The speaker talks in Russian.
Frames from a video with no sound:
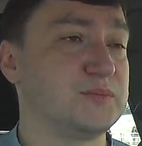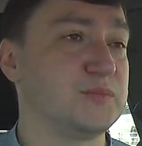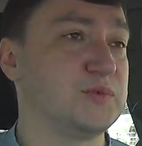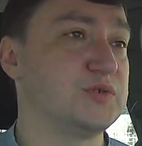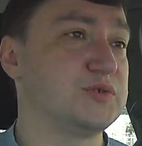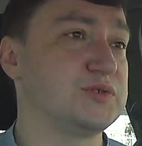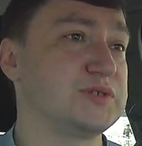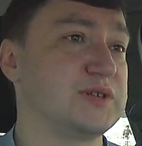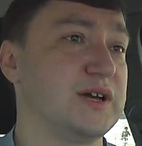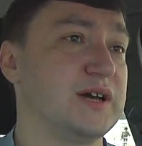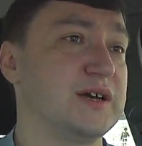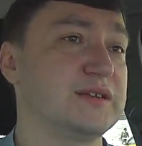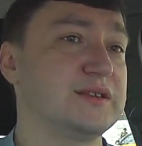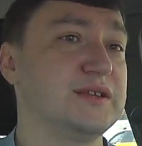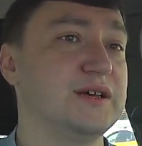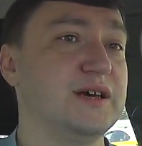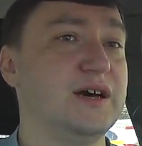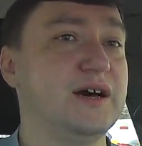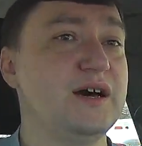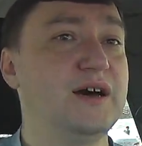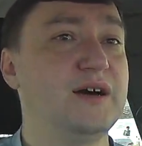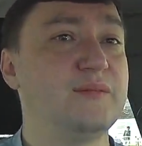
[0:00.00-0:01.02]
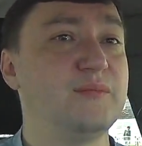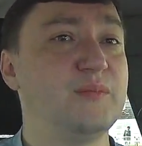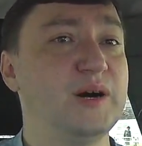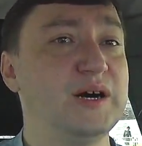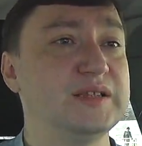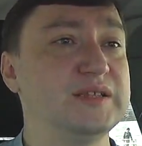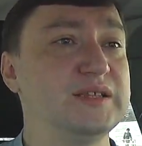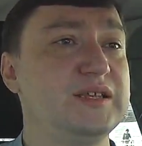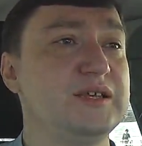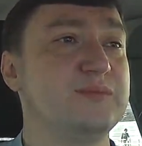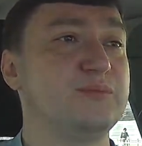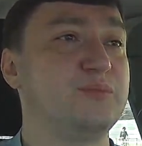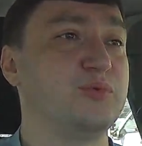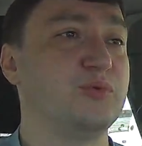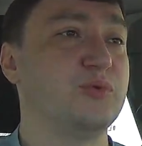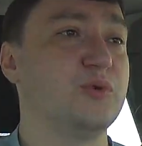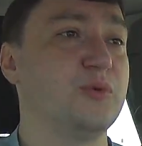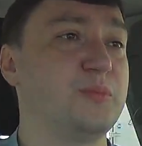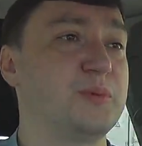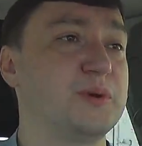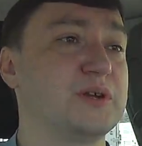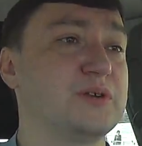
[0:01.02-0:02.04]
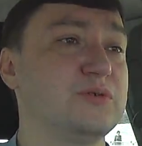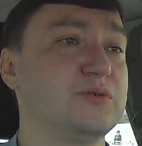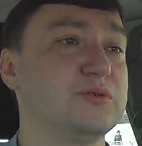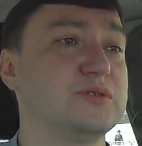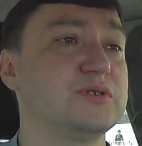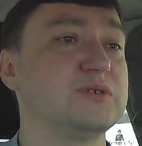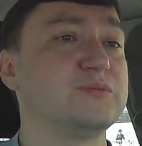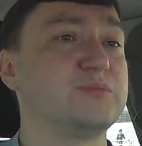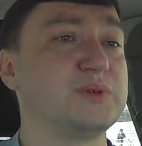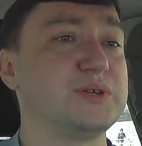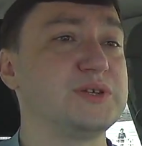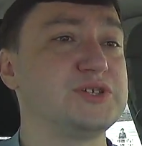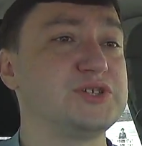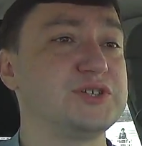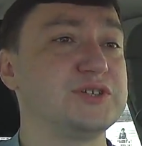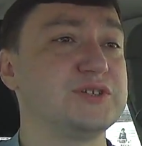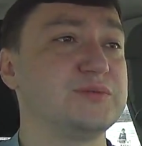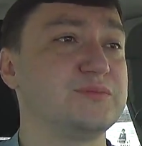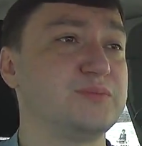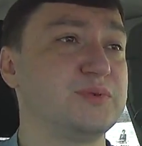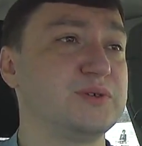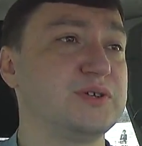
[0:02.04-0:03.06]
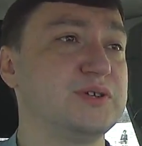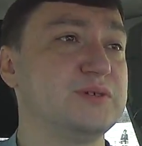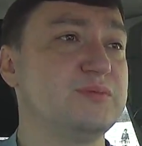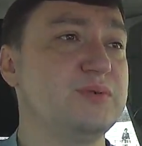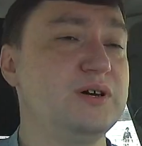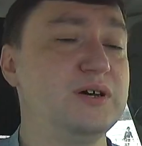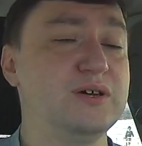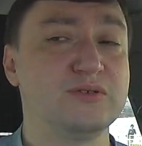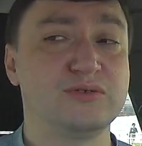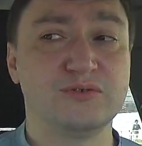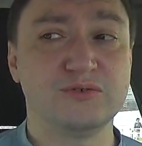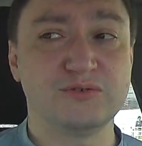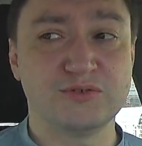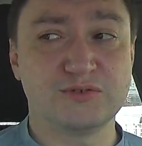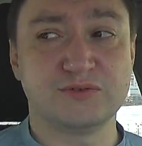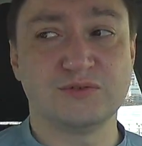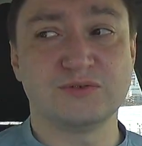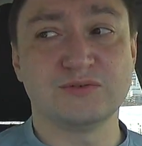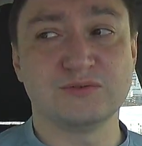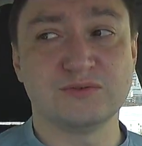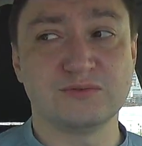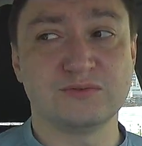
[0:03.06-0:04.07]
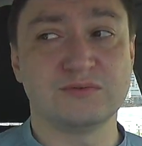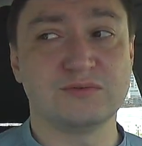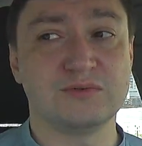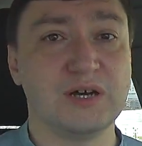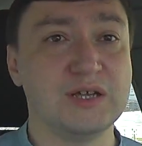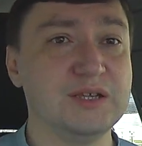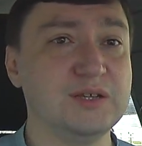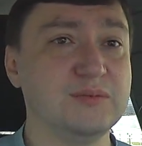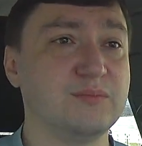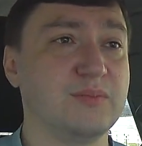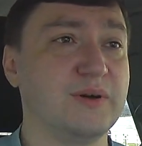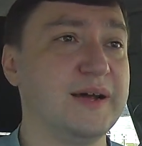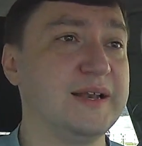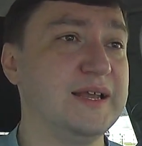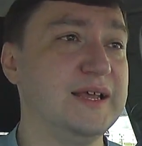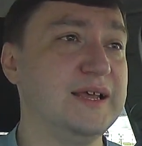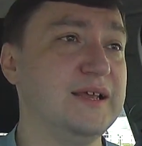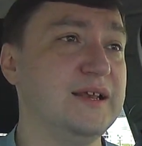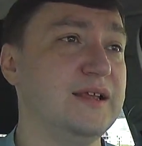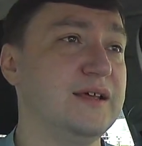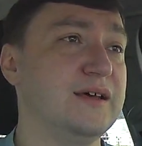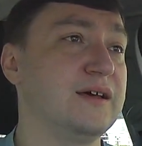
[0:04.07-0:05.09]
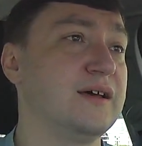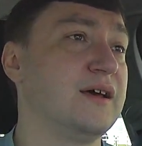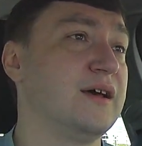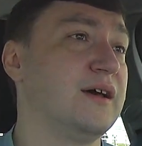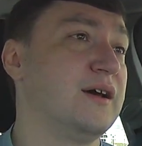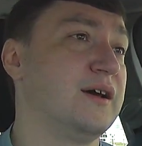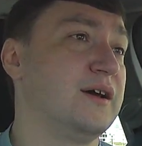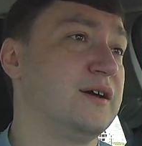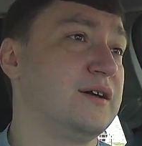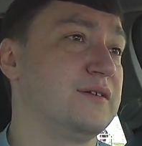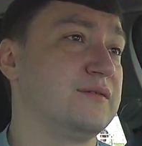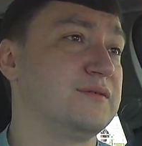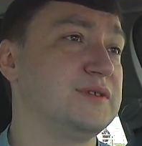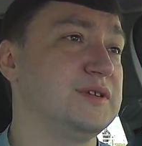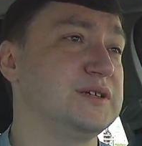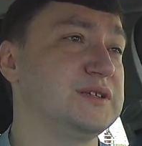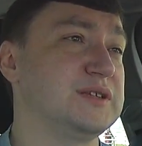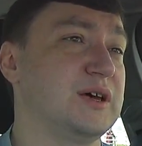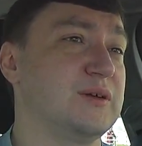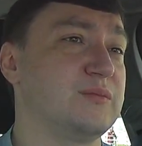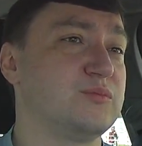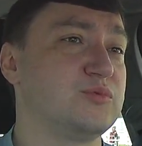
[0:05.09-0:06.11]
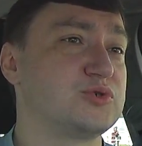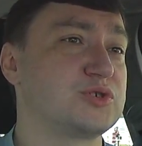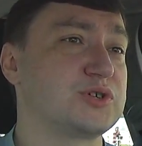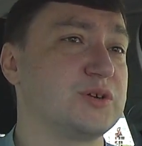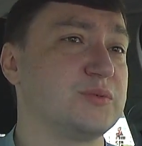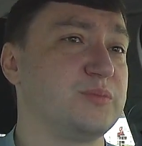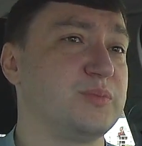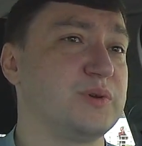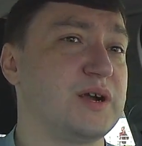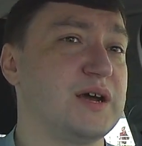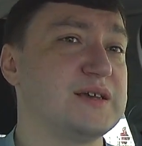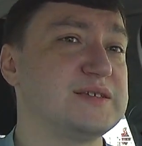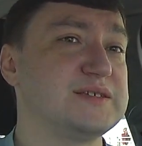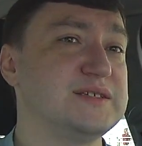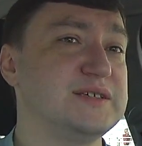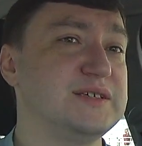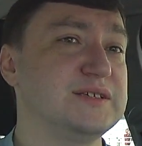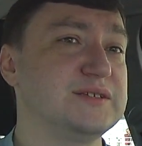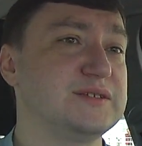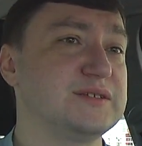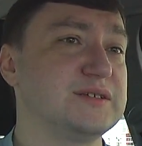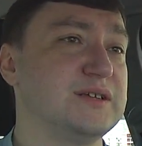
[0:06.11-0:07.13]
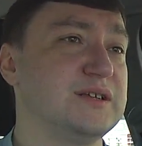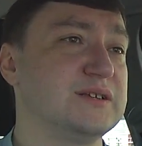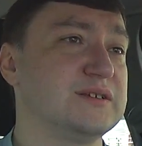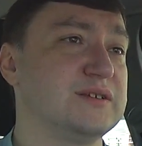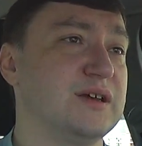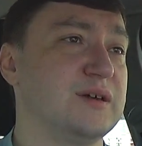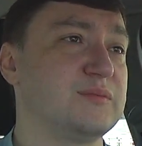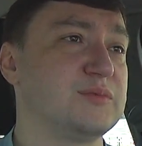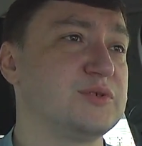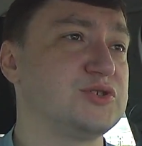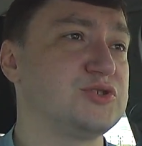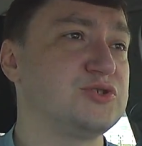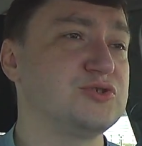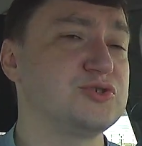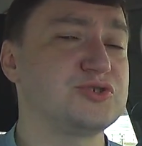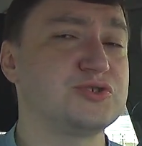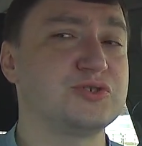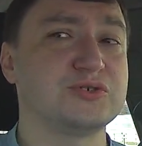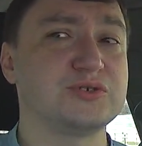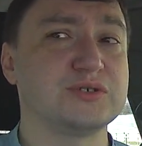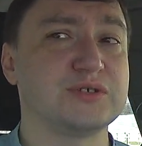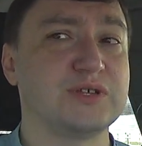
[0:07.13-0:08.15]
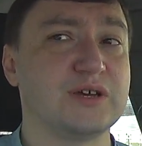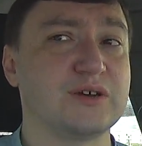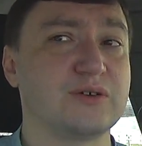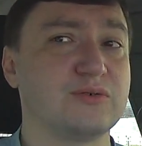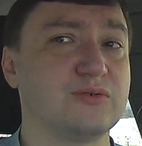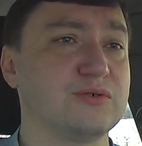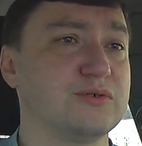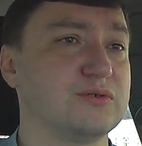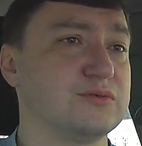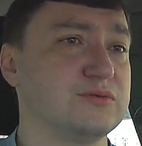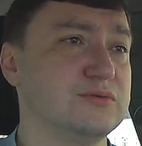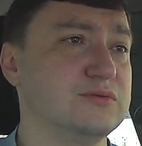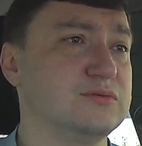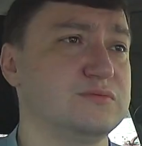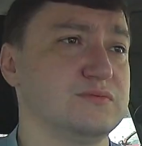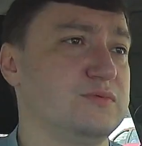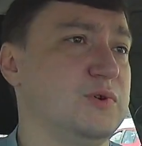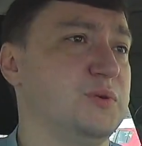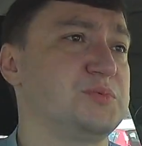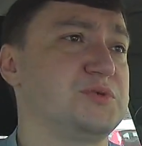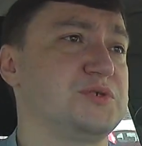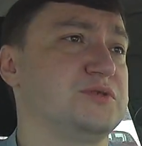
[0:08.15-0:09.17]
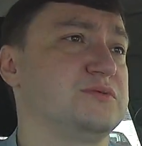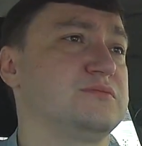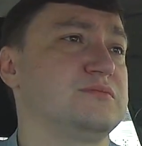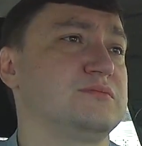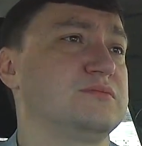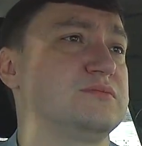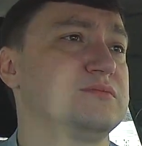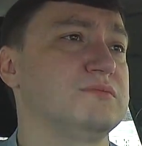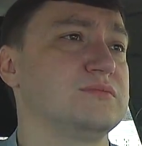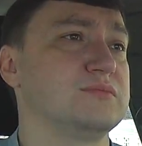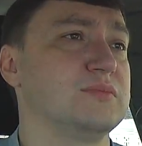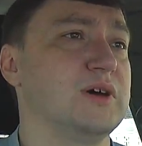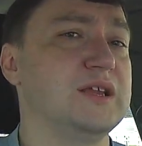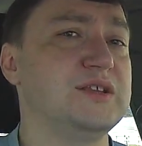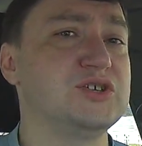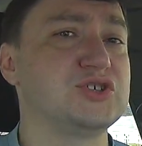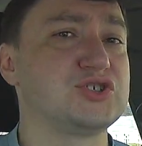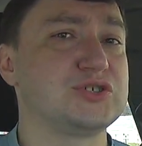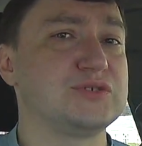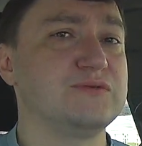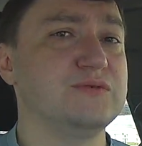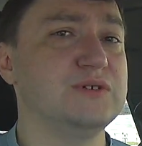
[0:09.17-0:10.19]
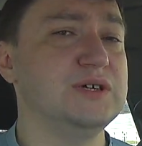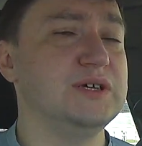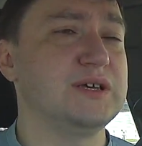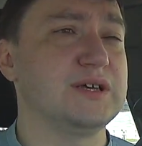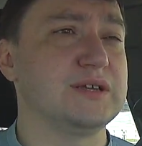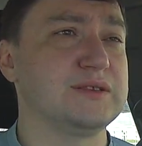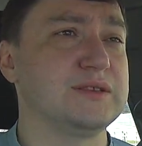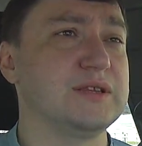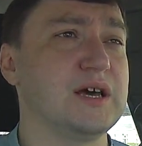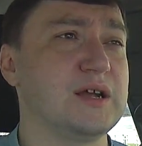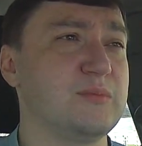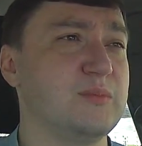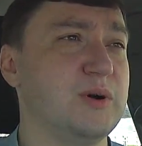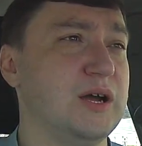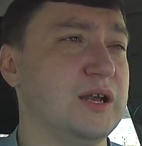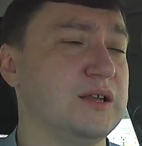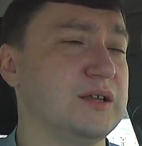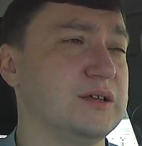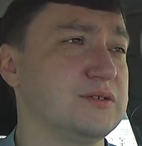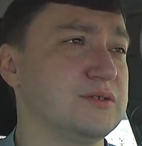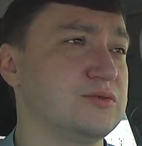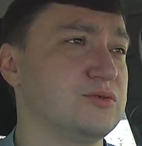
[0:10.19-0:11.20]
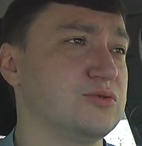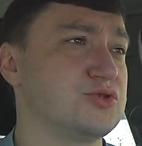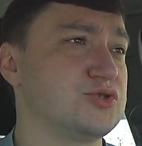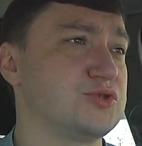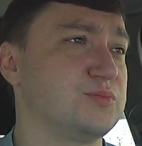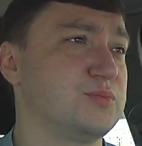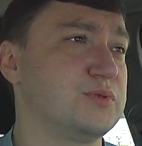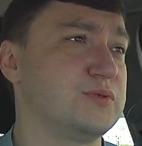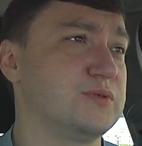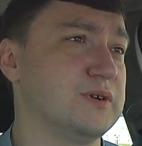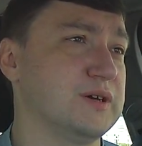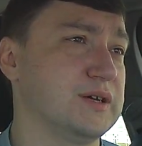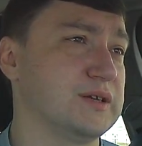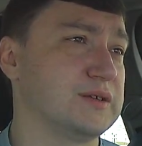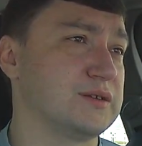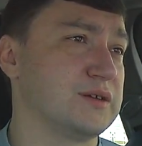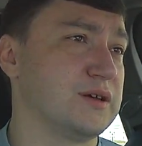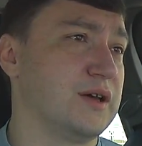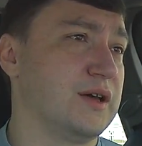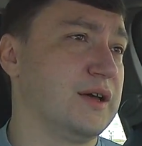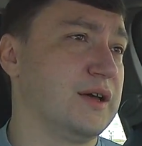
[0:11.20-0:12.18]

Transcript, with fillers: То есть, когда матки по природным причинам погибают, то есть они болели, у них там мушка паразит или там еще что-то такое. Ну, в общем, они живые, это нормально, это тоже бывает.